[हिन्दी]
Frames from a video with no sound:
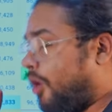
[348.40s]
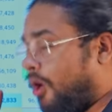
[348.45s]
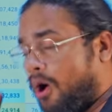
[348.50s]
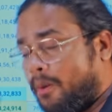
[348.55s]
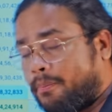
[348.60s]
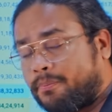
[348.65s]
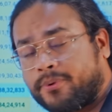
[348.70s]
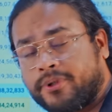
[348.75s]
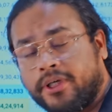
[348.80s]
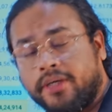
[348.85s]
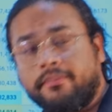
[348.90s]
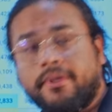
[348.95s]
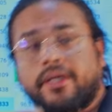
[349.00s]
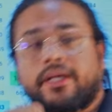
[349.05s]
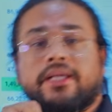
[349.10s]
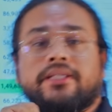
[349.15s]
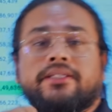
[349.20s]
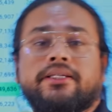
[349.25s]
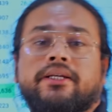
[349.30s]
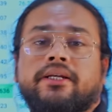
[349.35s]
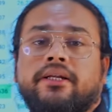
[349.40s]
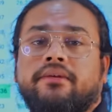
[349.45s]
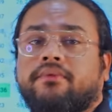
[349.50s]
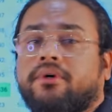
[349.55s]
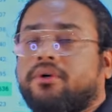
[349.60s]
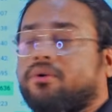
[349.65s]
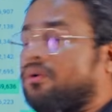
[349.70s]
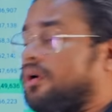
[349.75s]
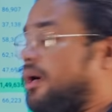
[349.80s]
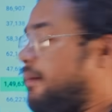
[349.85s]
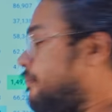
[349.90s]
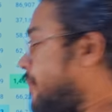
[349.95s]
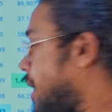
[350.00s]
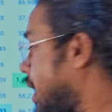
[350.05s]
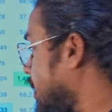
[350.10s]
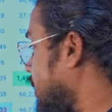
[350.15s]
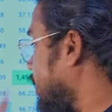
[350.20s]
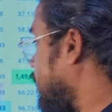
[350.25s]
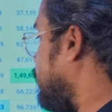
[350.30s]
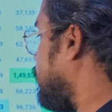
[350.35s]
ऑप्शन में कैसे कन्वर्ट होगा
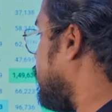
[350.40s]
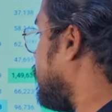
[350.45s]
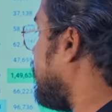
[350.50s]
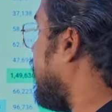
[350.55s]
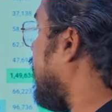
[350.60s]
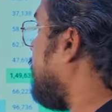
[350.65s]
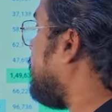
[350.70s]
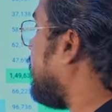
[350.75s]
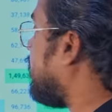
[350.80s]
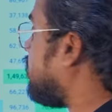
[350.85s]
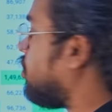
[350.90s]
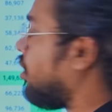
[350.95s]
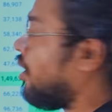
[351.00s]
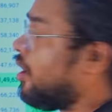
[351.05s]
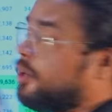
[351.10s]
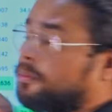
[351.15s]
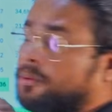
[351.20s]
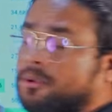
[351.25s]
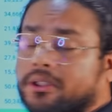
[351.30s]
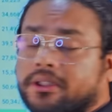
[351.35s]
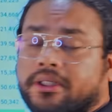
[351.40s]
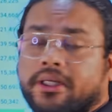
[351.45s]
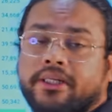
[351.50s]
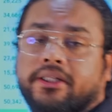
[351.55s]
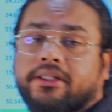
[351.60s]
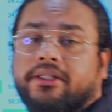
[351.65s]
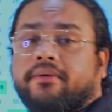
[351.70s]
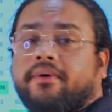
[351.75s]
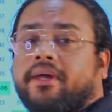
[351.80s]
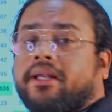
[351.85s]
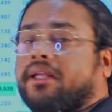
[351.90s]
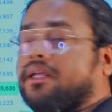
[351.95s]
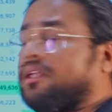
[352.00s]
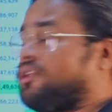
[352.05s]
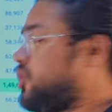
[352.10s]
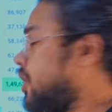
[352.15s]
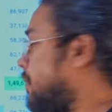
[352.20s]
मान लीजिए कि आप एक कॉल ऑप्शन खरीदने वाले हैं